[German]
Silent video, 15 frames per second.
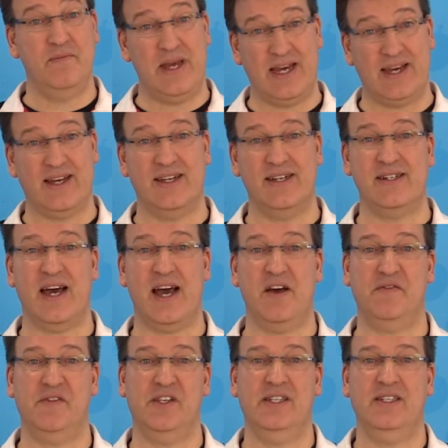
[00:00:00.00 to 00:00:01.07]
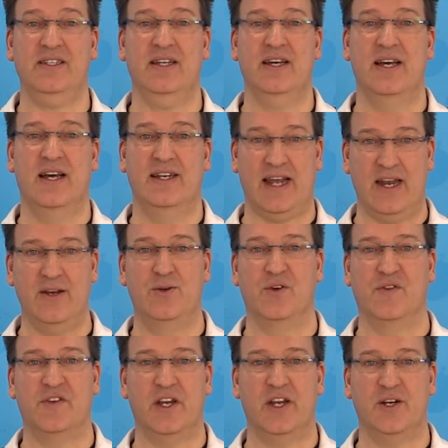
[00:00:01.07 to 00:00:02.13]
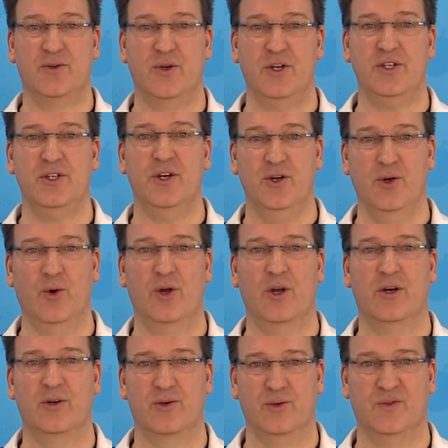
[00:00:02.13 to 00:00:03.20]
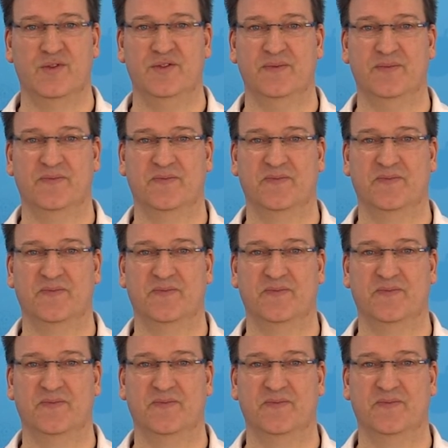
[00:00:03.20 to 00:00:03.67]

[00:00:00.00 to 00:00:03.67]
mehreren Tafeln, dann dürft ihr natürlich null rufen.